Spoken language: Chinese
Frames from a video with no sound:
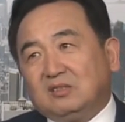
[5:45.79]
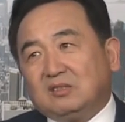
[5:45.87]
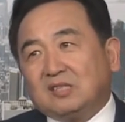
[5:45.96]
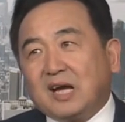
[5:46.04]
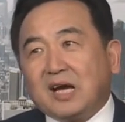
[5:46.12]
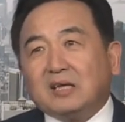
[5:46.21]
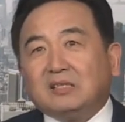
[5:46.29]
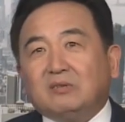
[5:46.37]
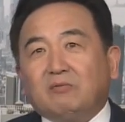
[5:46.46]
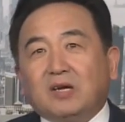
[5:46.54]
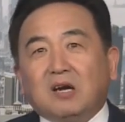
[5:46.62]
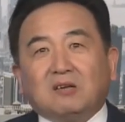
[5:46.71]
大概
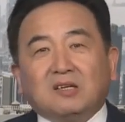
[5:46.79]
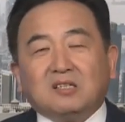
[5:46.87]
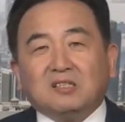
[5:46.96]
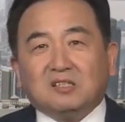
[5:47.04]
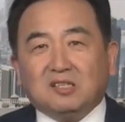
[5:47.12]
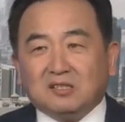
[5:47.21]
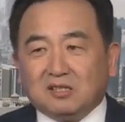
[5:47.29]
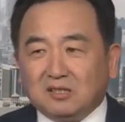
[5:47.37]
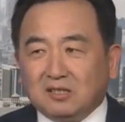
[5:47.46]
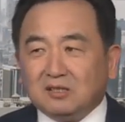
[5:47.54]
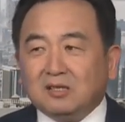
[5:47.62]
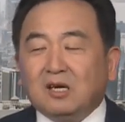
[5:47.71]
围绕他个人可
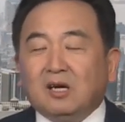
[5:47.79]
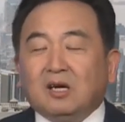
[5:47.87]
能